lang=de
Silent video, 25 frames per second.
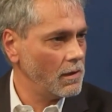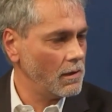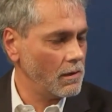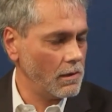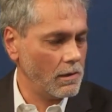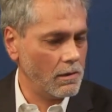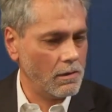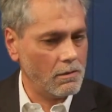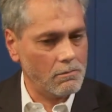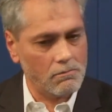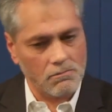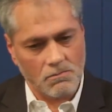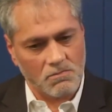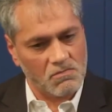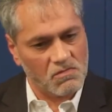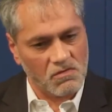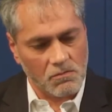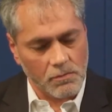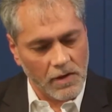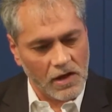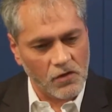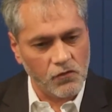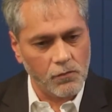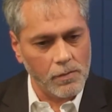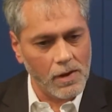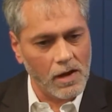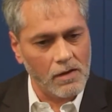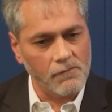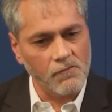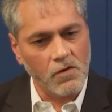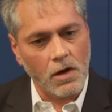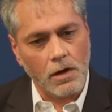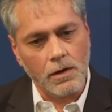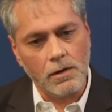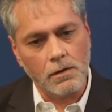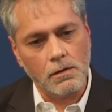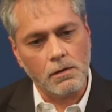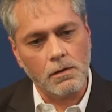Ähm, zum Beispiel haben
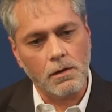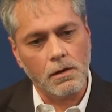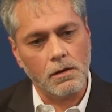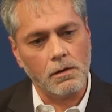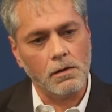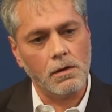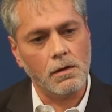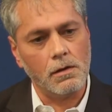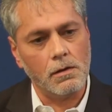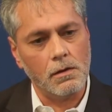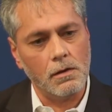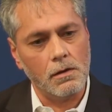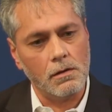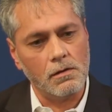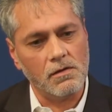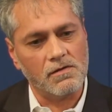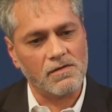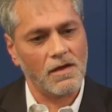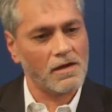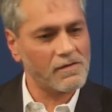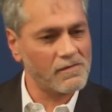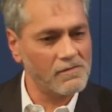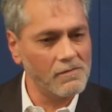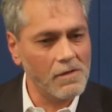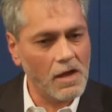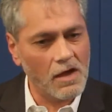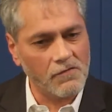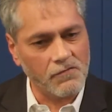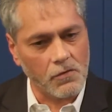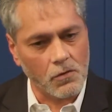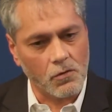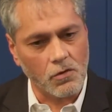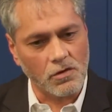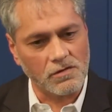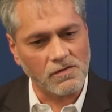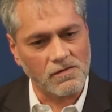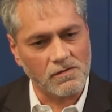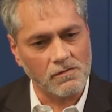wir in, in, in, Sachsen ja vor
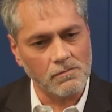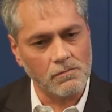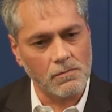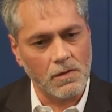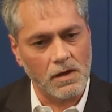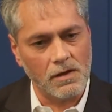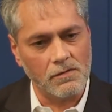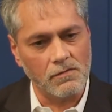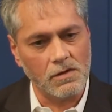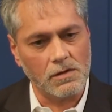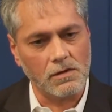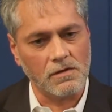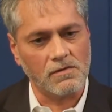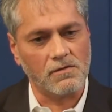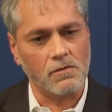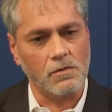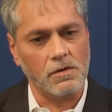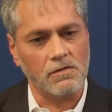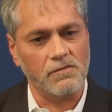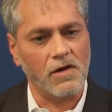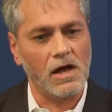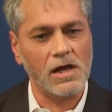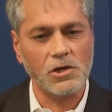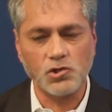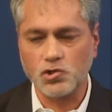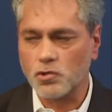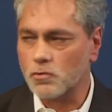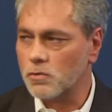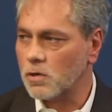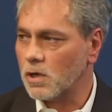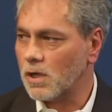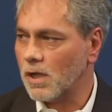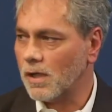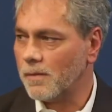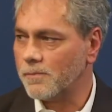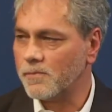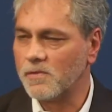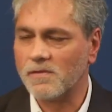kurzem mal wieder so eine Wahlshow
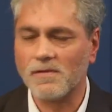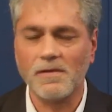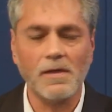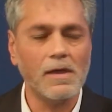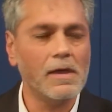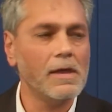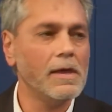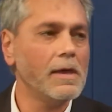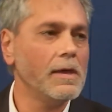gehabt.